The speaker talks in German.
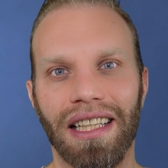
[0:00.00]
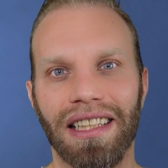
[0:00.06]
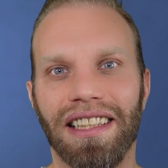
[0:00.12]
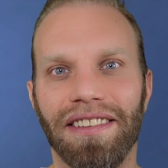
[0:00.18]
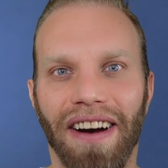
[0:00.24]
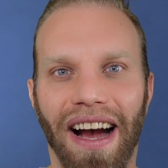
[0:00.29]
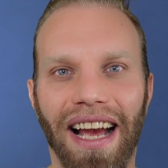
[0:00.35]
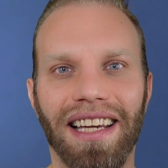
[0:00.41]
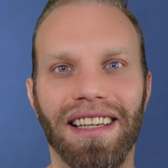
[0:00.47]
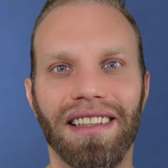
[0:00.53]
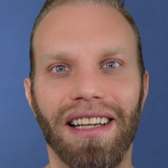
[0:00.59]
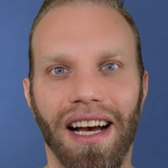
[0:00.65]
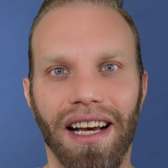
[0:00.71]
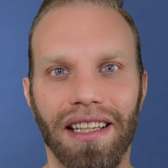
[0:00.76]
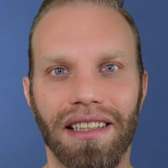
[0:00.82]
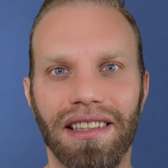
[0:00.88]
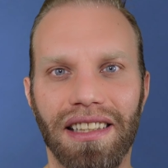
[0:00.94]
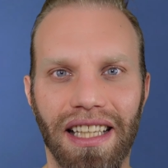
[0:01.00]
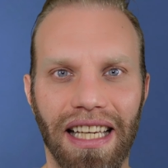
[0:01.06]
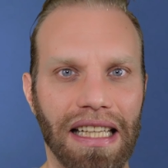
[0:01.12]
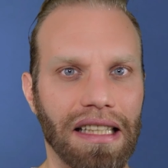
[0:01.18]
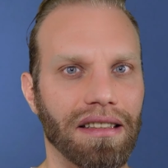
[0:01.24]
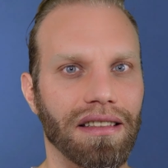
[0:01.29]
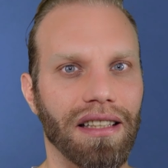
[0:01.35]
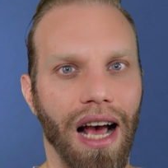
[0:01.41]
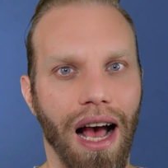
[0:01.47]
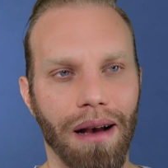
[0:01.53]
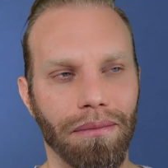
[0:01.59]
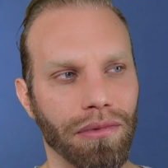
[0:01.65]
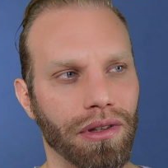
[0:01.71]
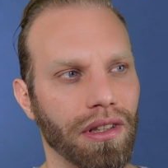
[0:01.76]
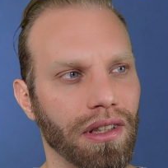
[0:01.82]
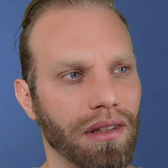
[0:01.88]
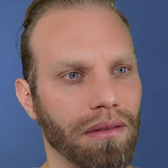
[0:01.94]
Die Weichen dahingehend haben
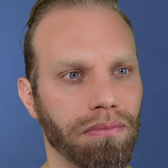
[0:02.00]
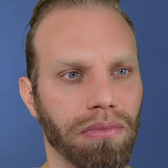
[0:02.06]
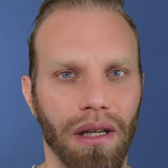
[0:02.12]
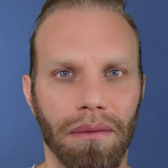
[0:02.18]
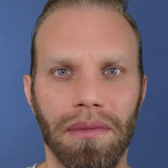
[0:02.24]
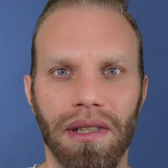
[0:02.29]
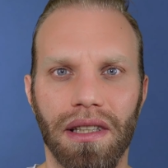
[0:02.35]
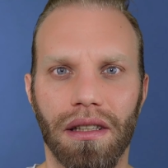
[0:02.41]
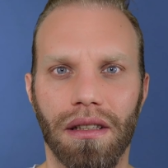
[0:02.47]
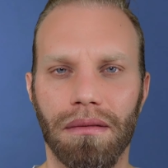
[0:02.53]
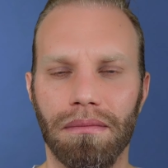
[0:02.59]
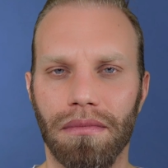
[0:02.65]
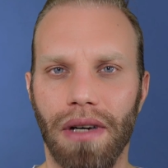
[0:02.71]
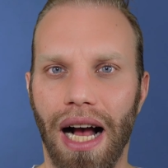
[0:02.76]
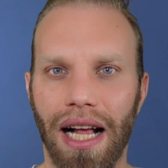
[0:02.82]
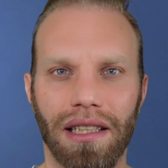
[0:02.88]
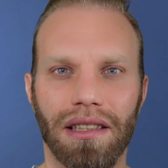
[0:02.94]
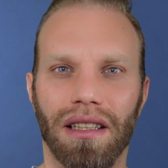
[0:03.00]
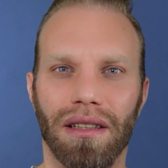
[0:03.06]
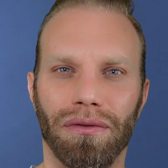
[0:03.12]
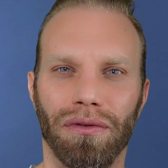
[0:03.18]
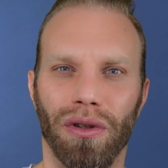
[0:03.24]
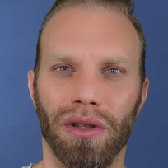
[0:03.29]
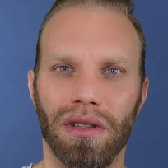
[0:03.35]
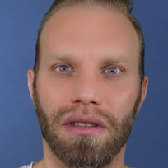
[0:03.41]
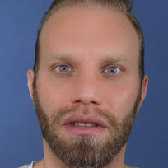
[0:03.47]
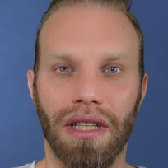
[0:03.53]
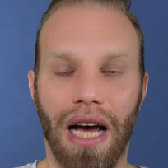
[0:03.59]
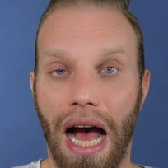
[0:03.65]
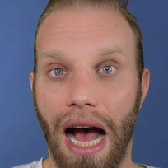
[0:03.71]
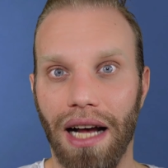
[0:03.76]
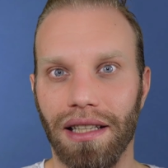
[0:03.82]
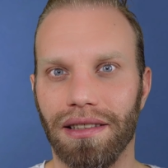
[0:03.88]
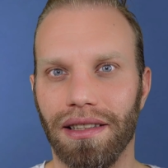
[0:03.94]
sich bei mir im Alter von
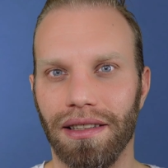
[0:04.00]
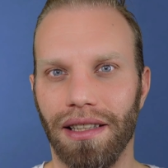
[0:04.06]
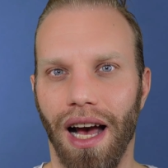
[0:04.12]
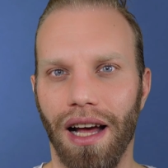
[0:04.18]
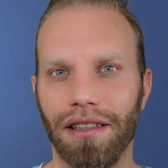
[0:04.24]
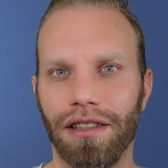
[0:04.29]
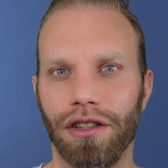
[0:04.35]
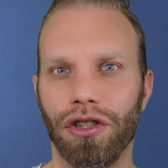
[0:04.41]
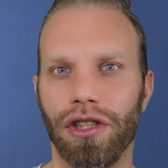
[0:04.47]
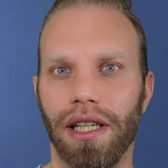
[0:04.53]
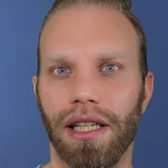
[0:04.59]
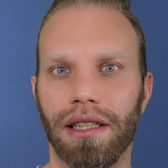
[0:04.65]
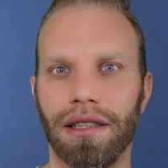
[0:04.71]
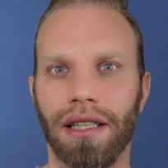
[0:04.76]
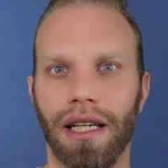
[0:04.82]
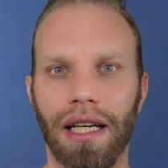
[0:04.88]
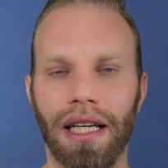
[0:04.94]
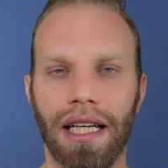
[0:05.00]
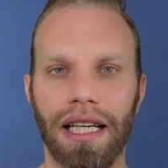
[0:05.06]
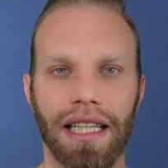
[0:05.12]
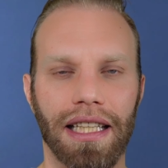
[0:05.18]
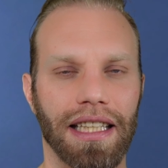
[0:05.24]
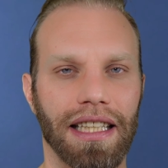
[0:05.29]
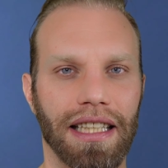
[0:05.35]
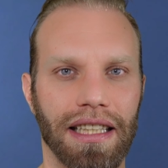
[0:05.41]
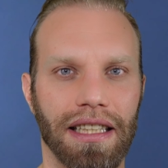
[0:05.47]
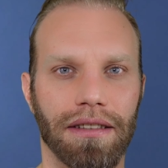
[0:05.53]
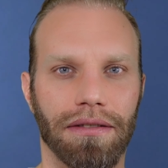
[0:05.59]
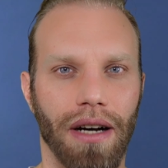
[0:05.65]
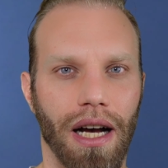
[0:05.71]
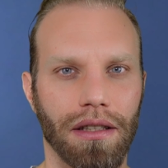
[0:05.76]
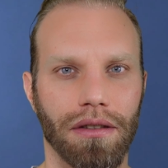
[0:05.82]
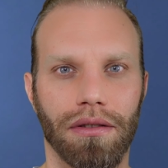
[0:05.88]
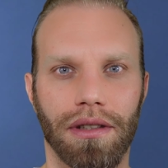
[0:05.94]
18 Jahren gestellt. Ich
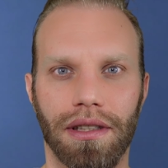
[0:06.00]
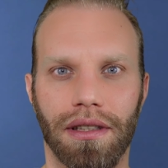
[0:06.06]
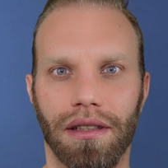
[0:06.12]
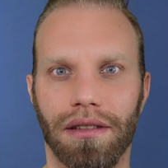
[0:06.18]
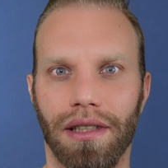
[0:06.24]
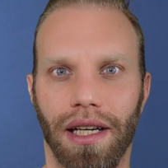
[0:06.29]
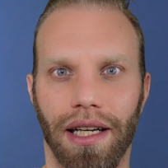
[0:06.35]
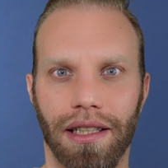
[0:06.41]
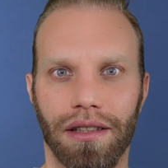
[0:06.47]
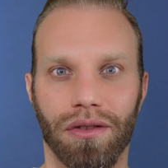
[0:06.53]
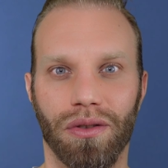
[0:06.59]
war zu dieser Zeit